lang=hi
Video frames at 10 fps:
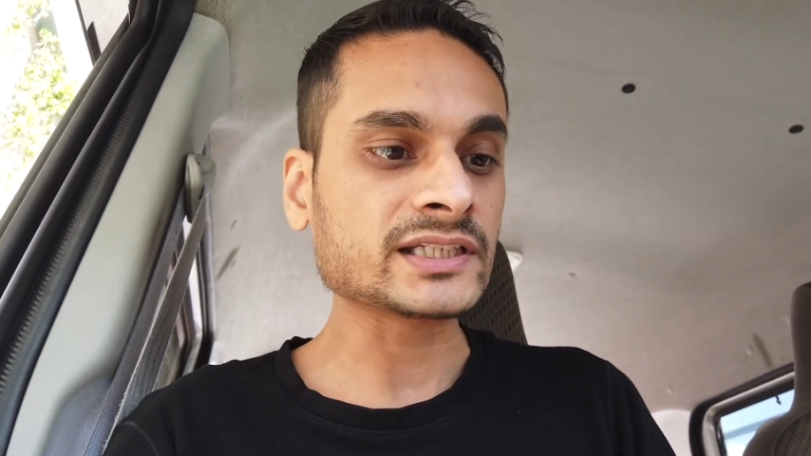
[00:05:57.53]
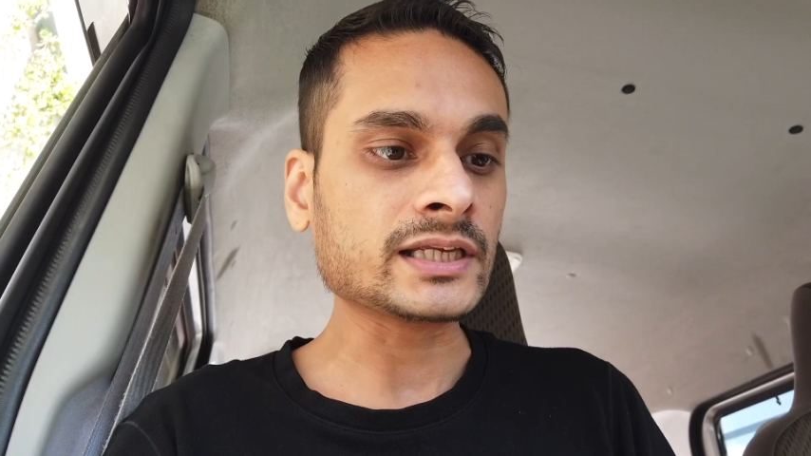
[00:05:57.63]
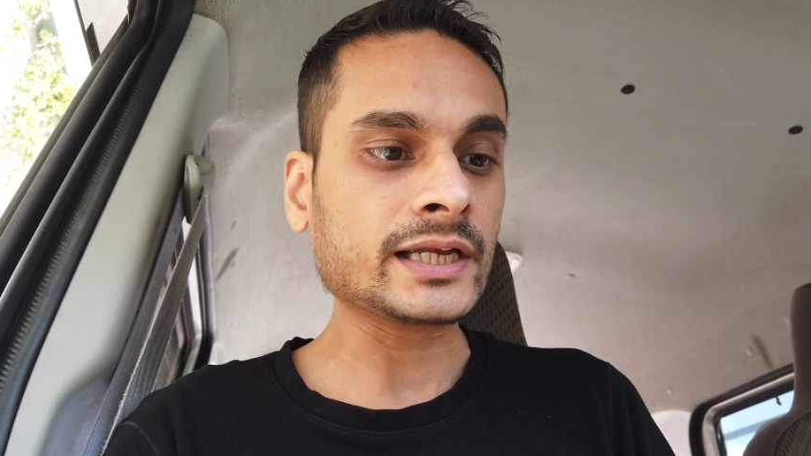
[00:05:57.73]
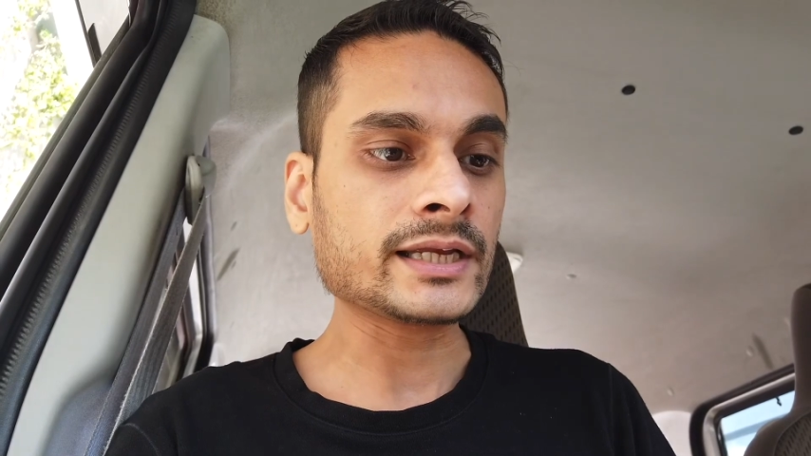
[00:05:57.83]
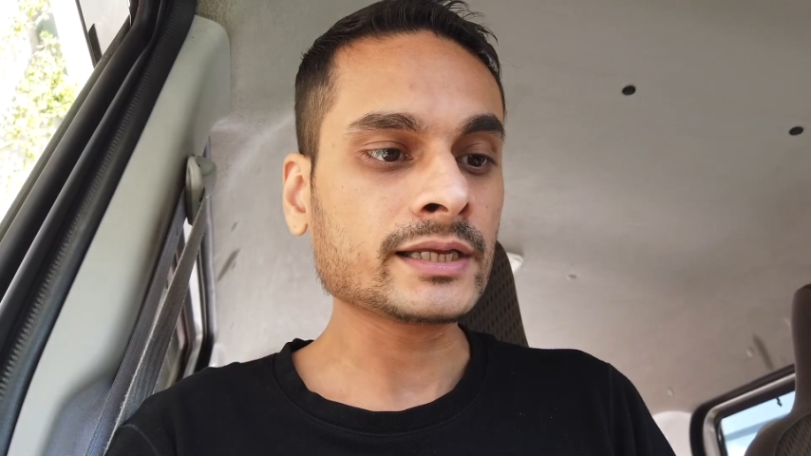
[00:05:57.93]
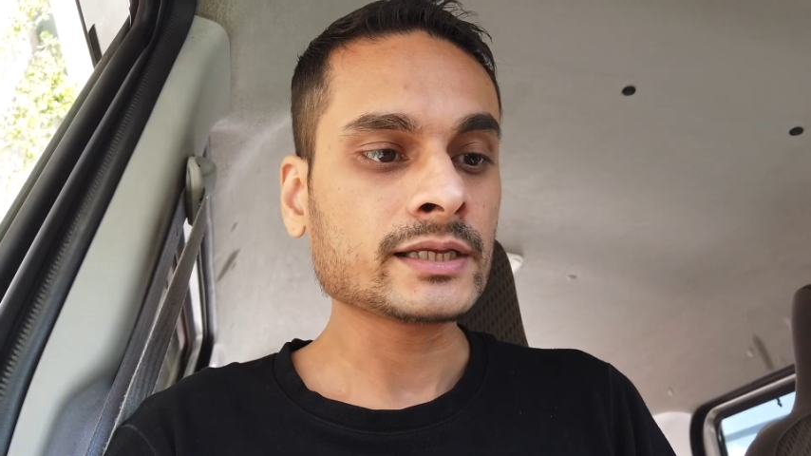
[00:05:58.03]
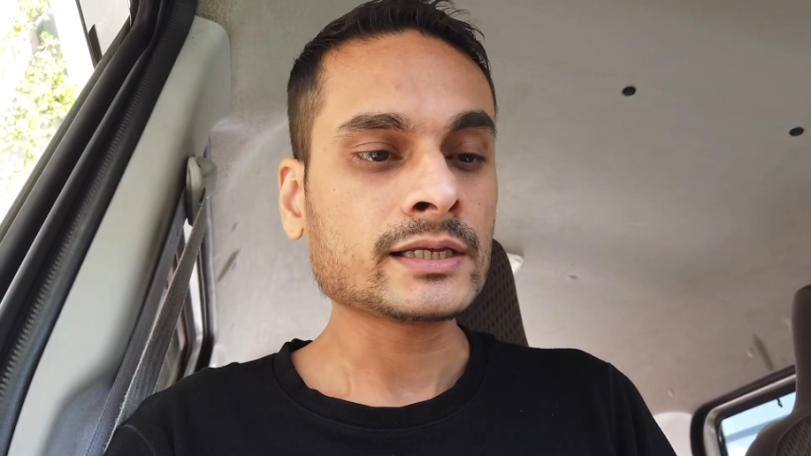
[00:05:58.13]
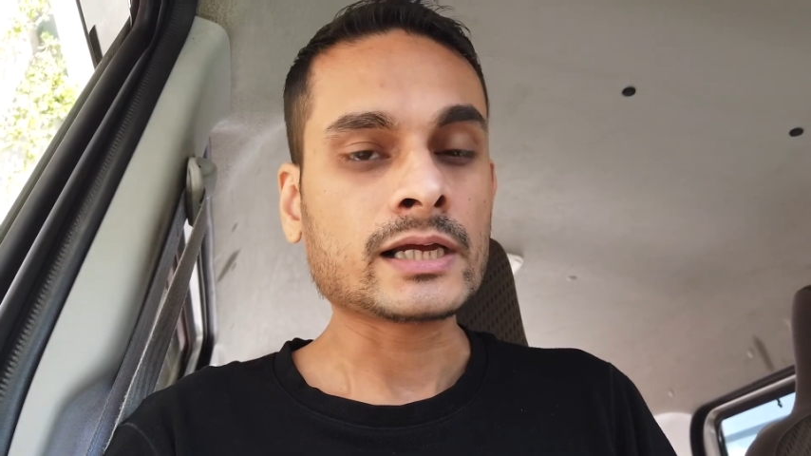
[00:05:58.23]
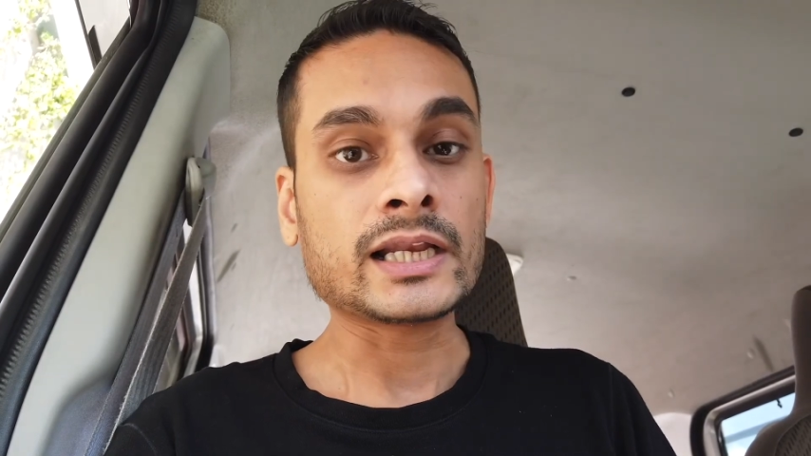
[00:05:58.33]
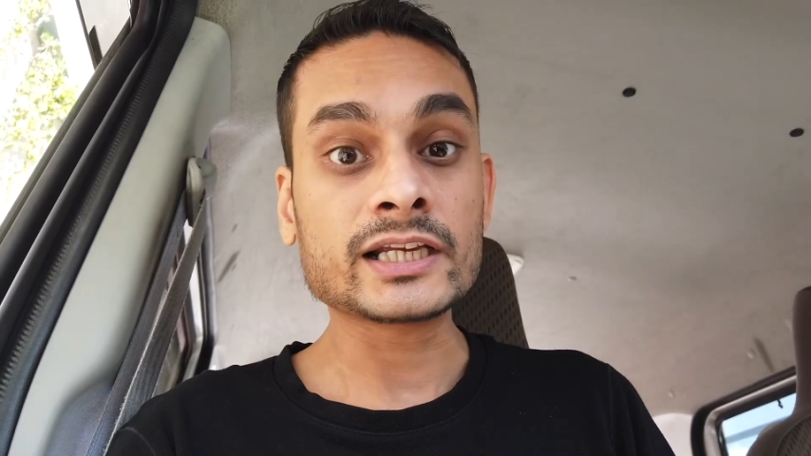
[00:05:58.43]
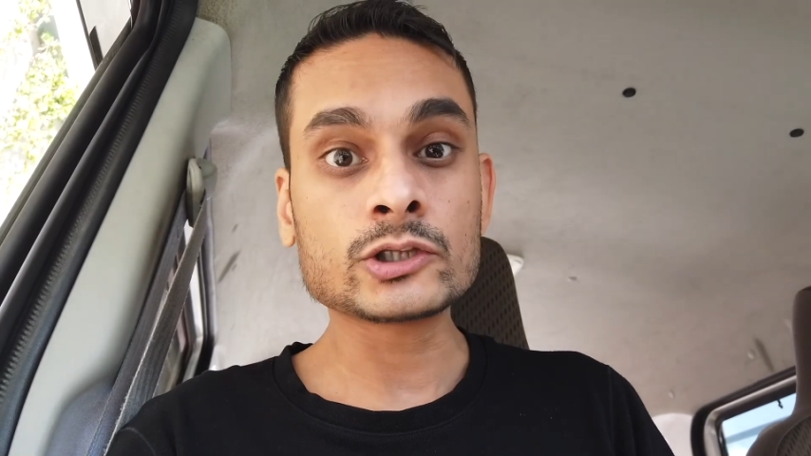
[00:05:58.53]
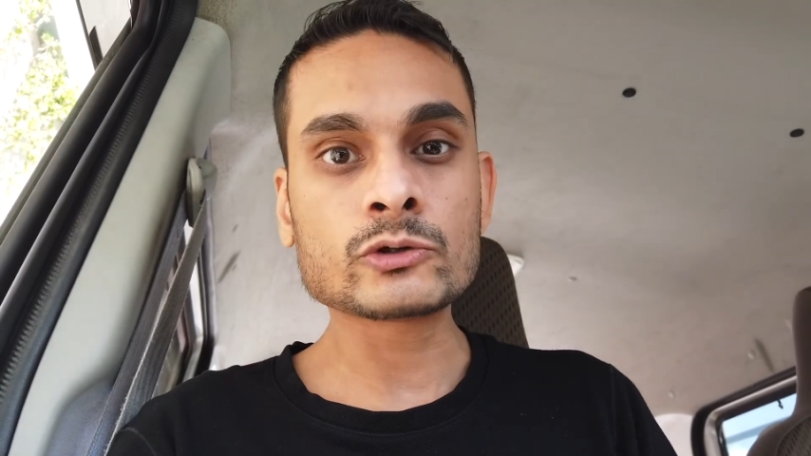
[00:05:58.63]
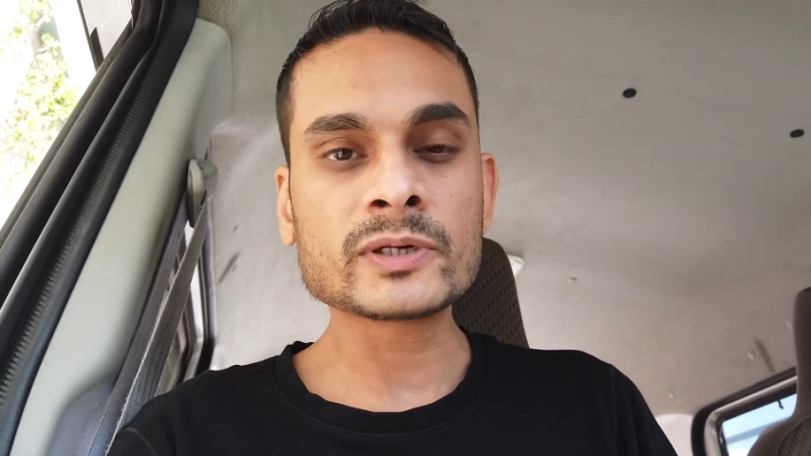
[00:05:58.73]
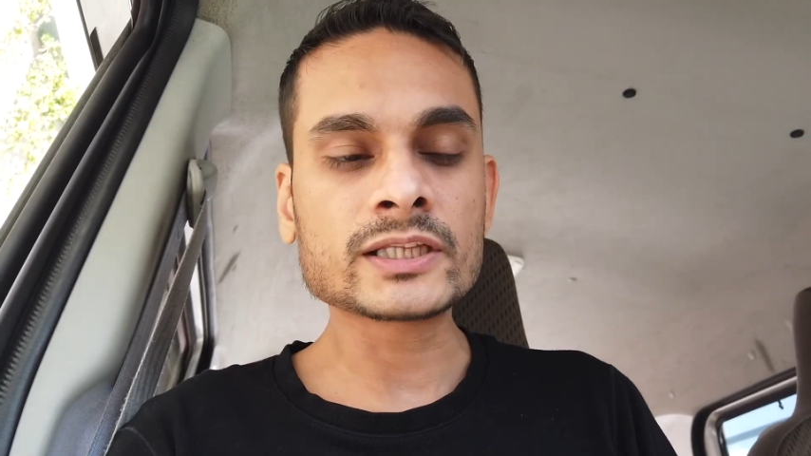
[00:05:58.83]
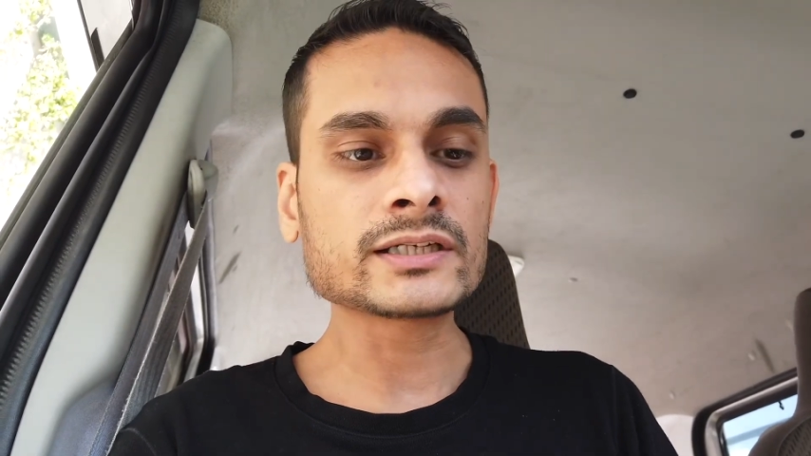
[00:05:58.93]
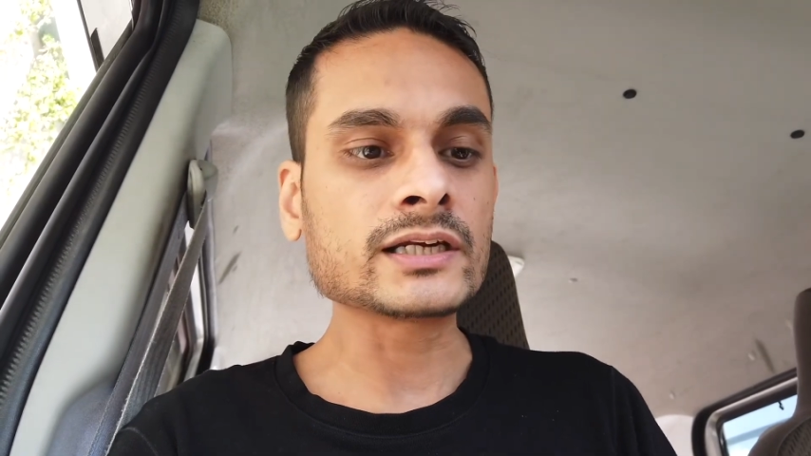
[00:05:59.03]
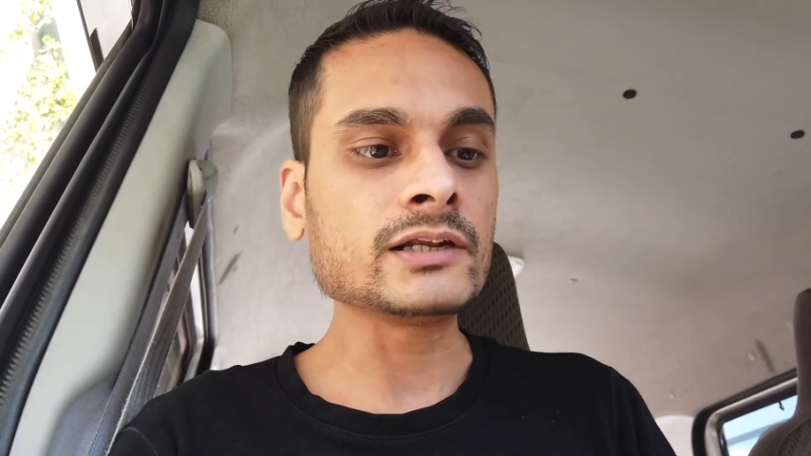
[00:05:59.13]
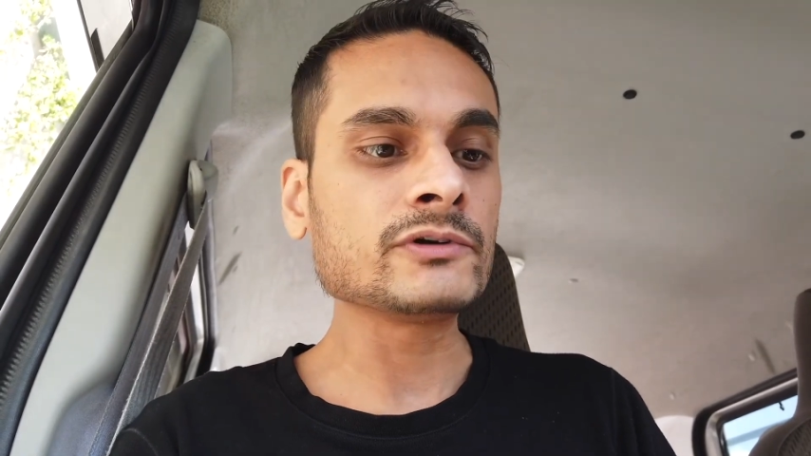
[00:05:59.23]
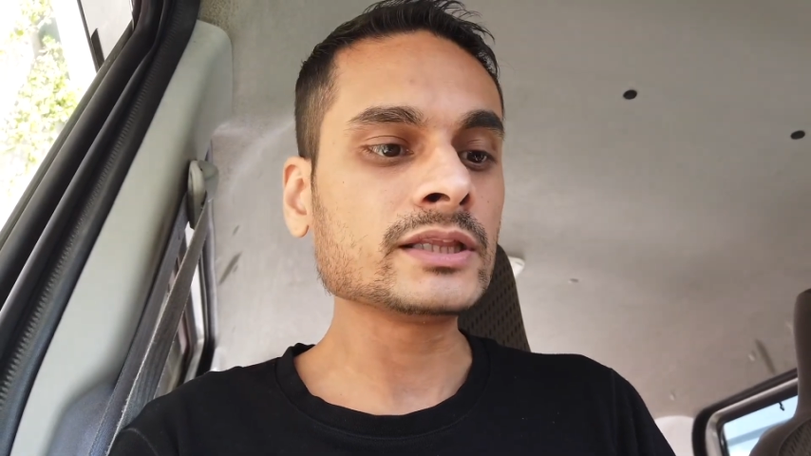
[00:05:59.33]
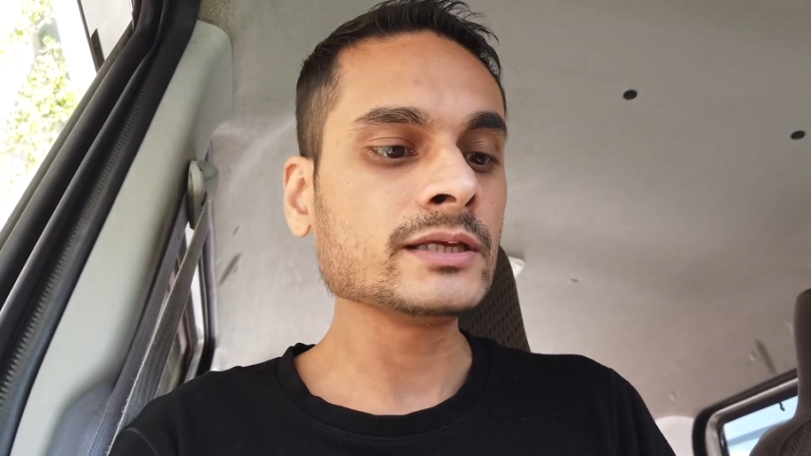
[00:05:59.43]
मैसेज आया है हालांकि दो बजे तक
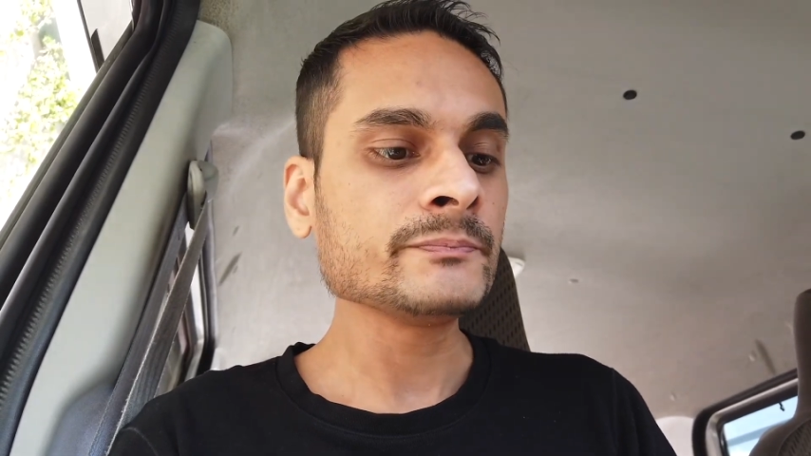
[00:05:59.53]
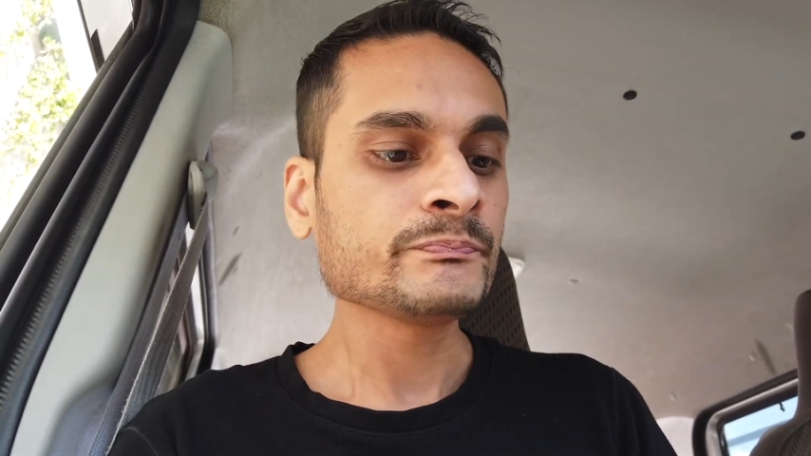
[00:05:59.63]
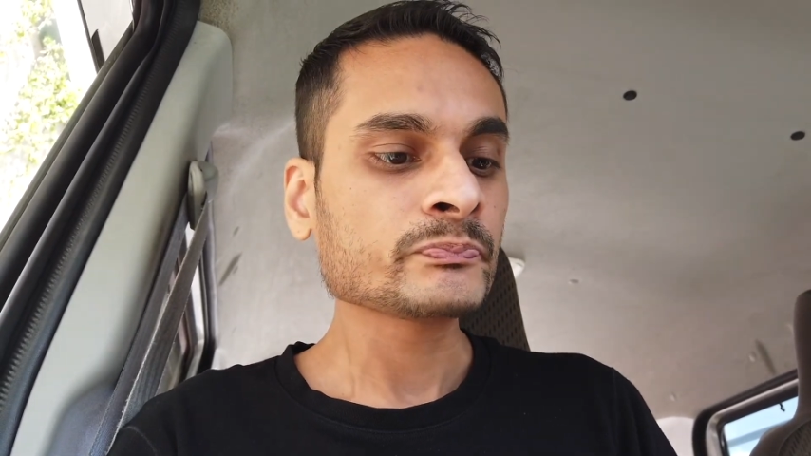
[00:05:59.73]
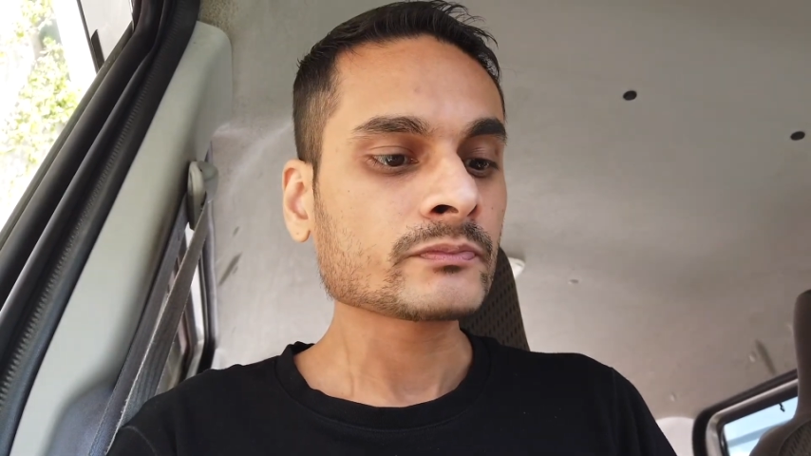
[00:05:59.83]
डिलीवरी थी